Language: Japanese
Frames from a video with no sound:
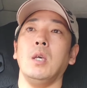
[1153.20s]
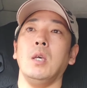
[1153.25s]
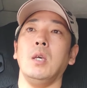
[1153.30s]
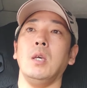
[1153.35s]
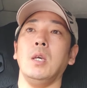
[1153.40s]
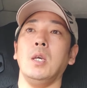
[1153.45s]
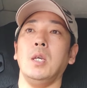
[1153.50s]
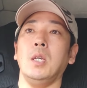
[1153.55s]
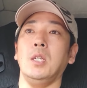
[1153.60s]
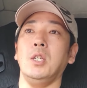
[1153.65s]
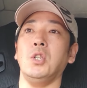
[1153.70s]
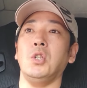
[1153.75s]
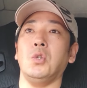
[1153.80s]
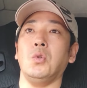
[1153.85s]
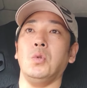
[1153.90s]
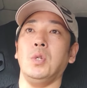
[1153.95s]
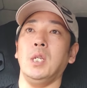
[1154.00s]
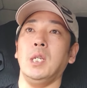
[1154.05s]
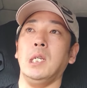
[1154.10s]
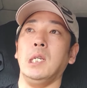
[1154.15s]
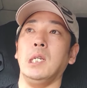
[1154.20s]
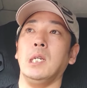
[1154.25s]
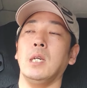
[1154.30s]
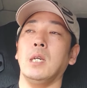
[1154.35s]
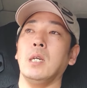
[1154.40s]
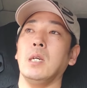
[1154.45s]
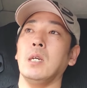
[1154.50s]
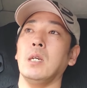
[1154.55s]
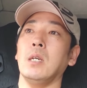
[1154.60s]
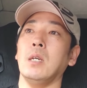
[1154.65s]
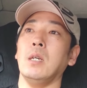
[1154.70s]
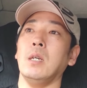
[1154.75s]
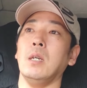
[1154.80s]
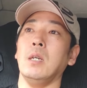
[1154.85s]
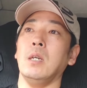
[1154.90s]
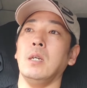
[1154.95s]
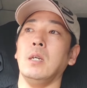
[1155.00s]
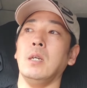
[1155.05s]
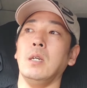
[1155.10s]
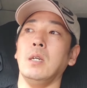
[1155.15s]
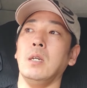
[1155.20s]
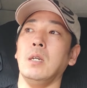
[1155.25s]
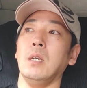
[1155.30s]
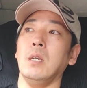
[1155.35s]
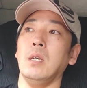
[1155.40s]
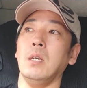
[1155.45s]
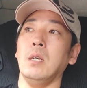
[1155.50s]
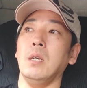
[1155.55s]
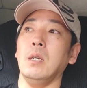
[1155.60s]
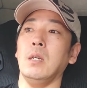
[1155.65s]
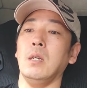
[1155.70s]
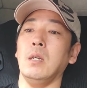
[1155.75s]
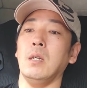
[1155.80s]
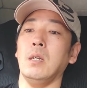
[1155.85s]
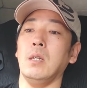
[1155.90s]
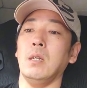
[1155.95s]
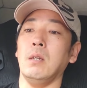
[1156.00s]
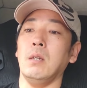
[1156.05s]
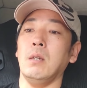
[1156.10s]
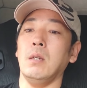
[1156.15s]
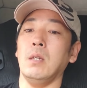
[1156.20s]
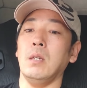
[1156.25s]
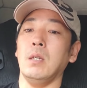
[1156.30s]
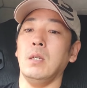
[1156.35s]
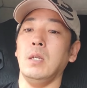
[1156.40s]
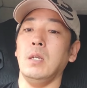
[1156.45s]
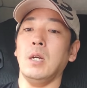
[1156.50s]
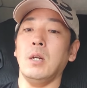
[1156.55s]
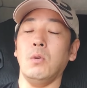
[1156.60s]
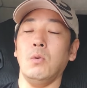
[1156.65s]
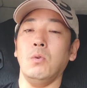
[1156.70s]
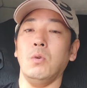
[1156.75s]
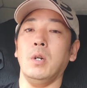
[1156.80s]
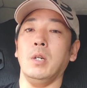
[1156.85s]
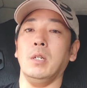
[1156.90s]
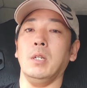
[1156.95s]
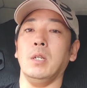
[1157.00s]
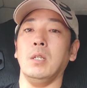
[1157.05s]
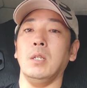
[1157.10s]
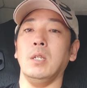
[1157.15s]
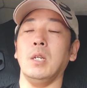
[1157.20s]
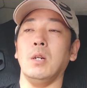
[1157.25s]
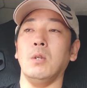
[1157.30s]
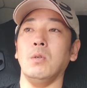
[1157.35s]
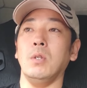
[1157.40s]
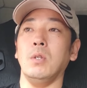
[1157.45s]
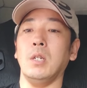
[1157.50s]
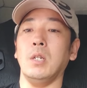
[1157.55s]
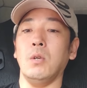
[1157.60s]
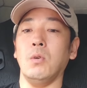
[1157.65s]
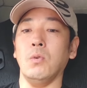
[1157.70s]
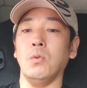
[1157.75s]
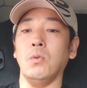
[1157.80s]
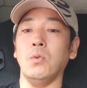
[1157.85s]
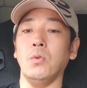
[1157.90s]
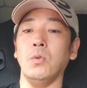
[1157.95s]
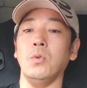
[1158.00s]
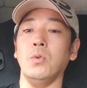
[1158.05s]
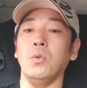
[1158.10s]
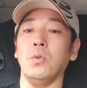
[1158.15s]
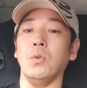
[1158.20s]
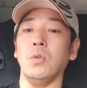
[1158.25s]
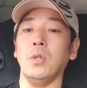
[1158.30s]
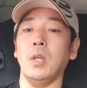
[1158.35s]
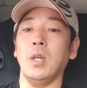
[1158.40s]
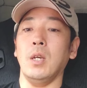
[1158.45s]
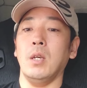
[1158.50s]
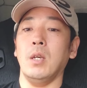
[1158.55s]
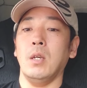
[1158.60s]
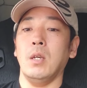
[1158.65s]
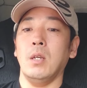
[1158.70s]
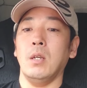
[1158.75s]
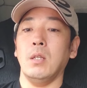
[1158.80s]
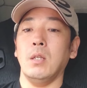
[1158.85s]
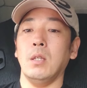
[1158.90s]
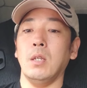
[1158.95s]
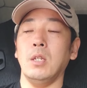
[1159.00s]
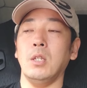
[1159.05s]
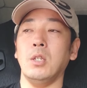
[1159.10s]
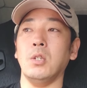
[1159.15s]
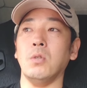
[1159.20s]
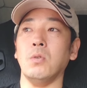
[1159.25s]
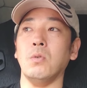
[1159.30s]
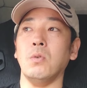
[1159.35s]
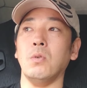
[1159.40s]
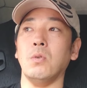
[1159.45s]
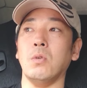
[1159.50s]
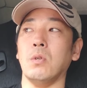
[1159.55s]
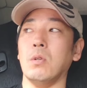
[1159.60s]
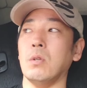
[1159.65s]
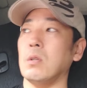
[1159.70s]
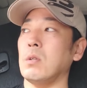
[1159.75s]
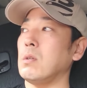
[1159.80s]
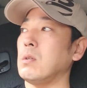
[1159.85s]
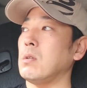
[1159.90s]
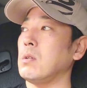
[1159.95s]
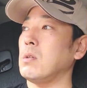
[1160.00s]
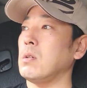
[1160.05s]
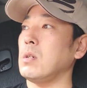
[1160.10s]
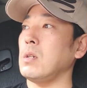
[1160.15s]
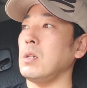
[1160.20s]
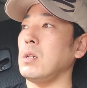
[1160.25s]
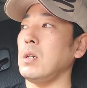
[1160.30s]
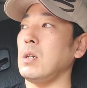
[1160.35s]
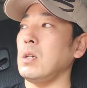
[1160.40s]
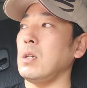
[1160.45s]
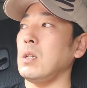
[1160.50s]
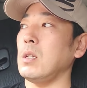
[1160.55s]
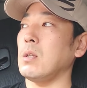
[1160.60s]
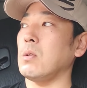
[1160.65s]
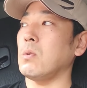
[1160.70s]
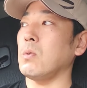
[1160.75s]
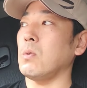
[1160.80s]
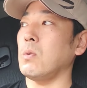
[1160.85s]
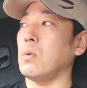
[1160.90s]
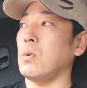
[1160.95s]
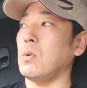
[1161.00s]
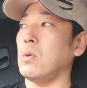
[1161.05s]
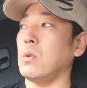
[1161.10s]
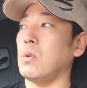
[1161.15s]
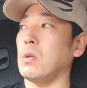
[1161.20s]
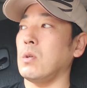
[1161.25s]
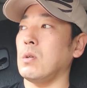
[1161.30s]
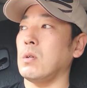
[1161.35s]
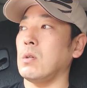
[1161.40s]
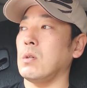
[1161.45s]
えー、一緒に、えー、やろうかな、やろやろうということで。で一応、えっ、ー、と、